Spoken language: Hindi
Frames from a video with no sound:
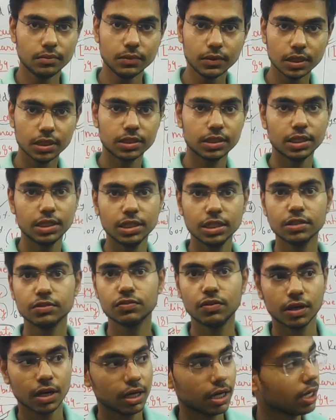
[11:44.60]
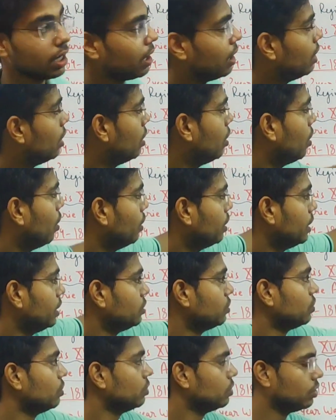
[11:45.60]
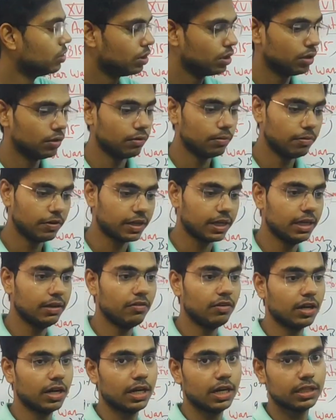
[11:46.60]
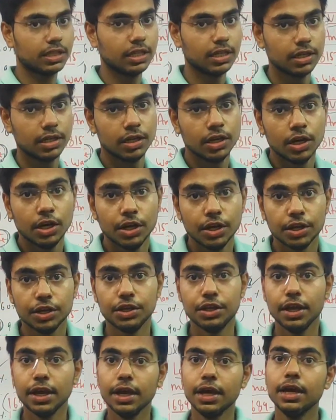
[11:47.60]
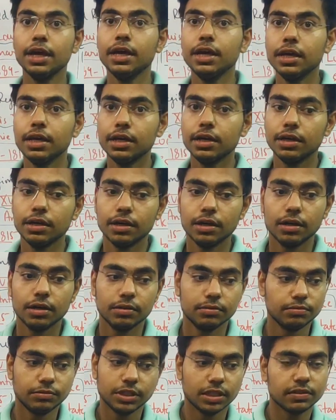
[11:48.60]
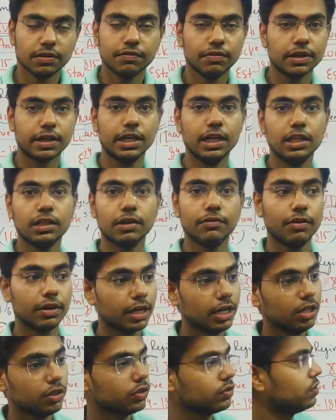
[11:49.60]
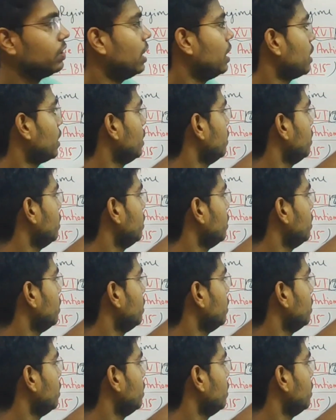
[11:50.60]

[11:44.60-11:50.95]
ट्रेनर्स वगैरह और ये जो वकील वगैरह थे ये जैसे वकील थे वकील तो सैलरी